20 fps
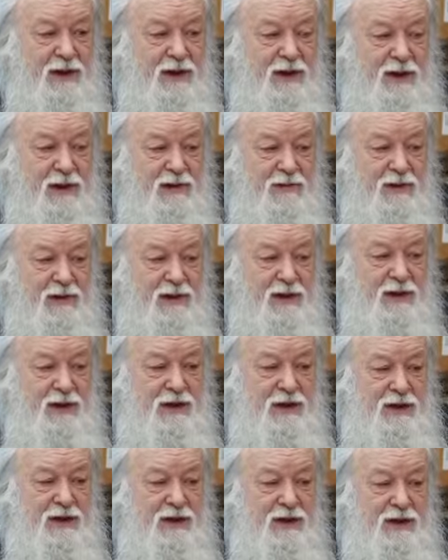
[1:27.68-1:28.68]
этот ведь
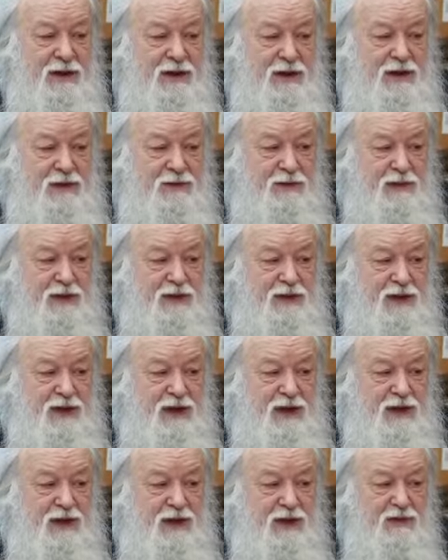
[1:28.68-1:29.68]
есть
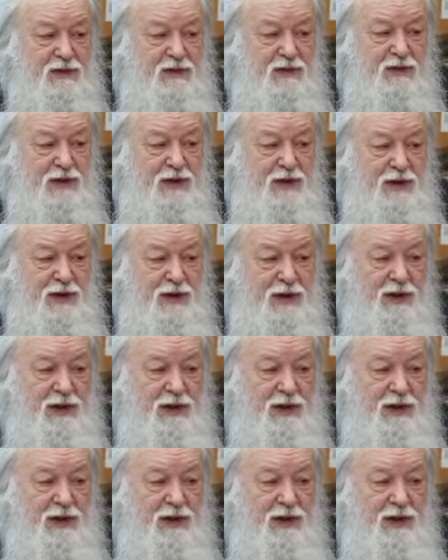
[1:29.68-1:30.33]
по-настоящему